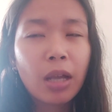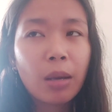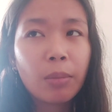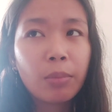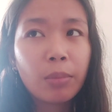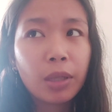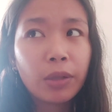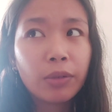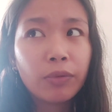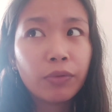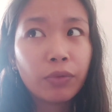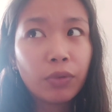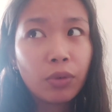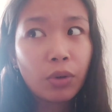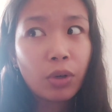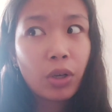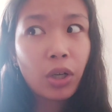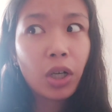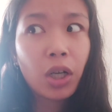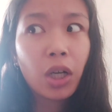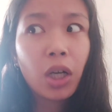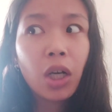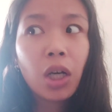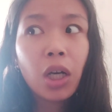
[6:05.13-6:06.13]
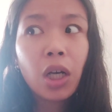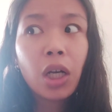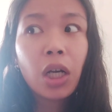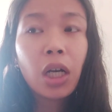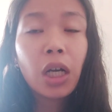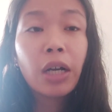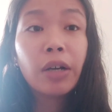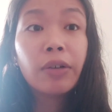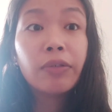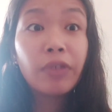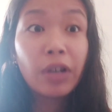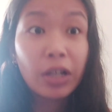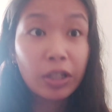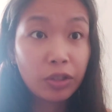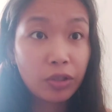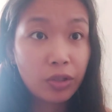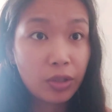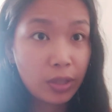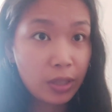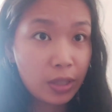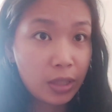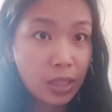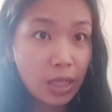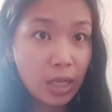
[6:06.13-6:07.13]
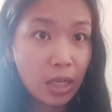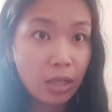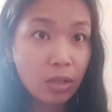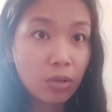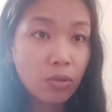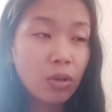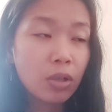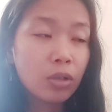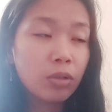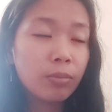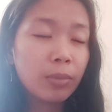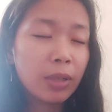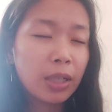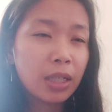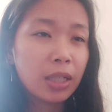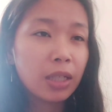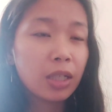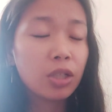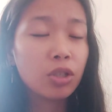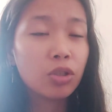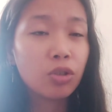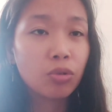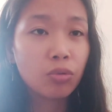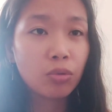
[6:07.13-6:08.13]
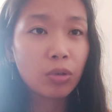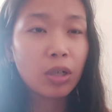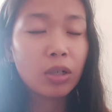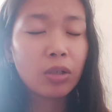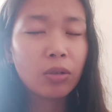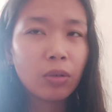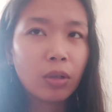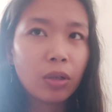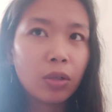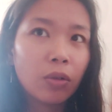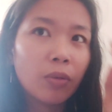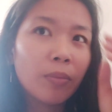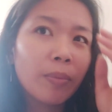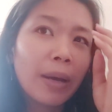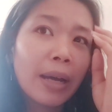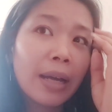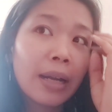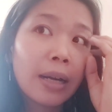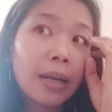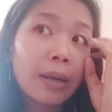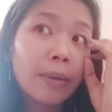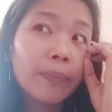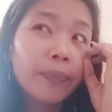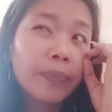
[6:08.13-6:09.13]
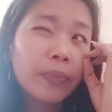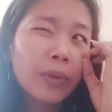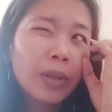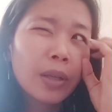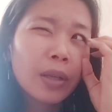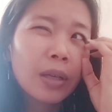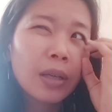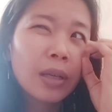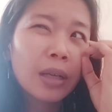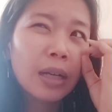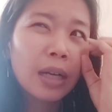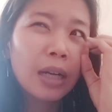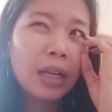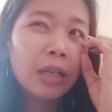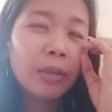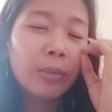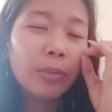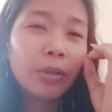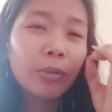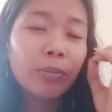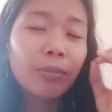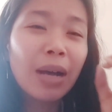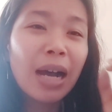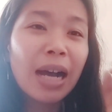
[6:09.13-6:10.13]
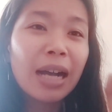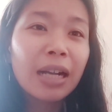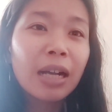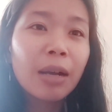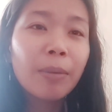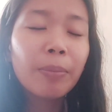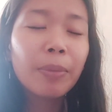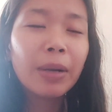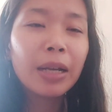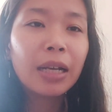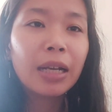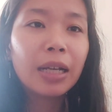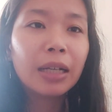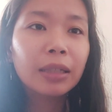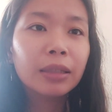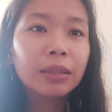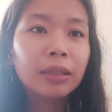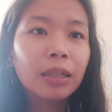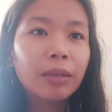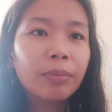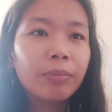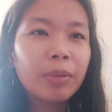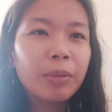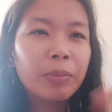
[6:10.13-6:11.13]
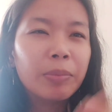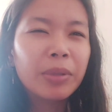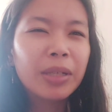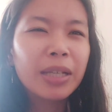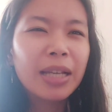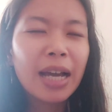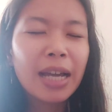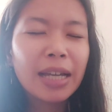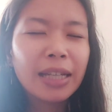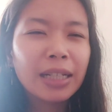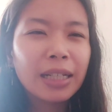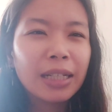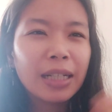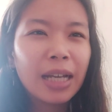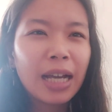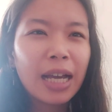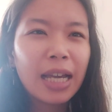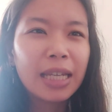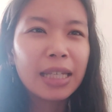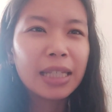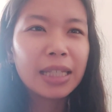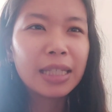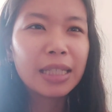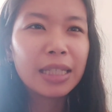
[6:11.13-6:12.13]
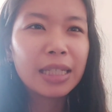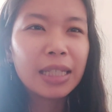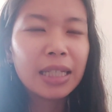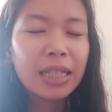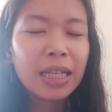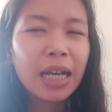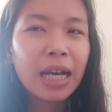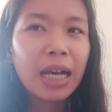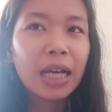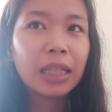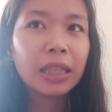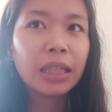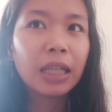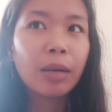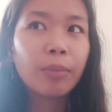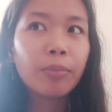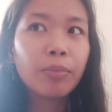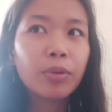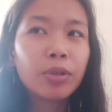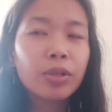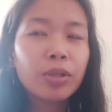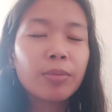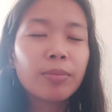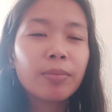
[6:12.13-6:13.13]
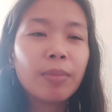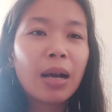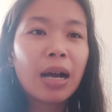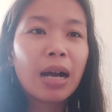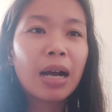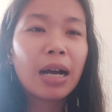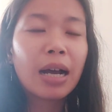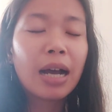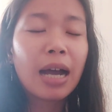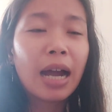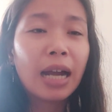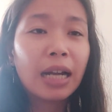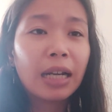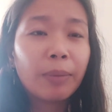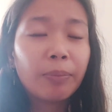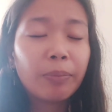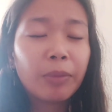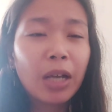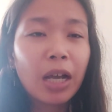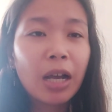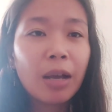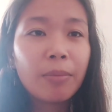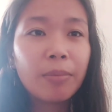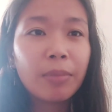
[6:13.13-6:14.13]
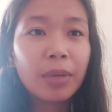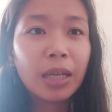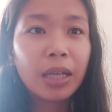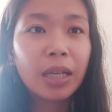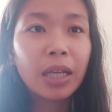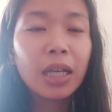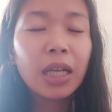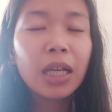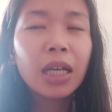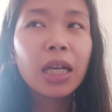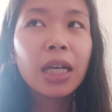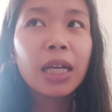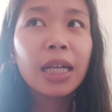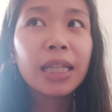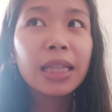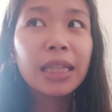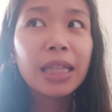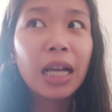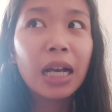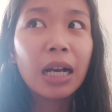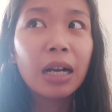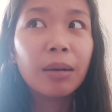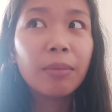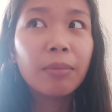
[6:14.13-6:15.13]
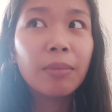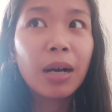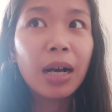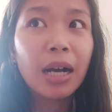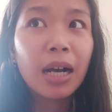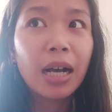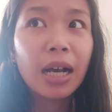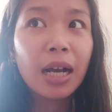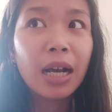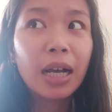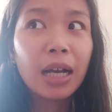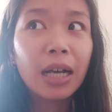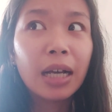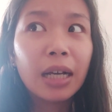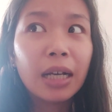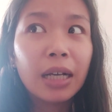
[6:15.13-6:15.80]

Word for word: namin for Father's Day, kung ano magiging tsura ng ano para alam mo yun, maaga pa lang nagbibigay na ng idea, tapos makakahanap na kami ng mga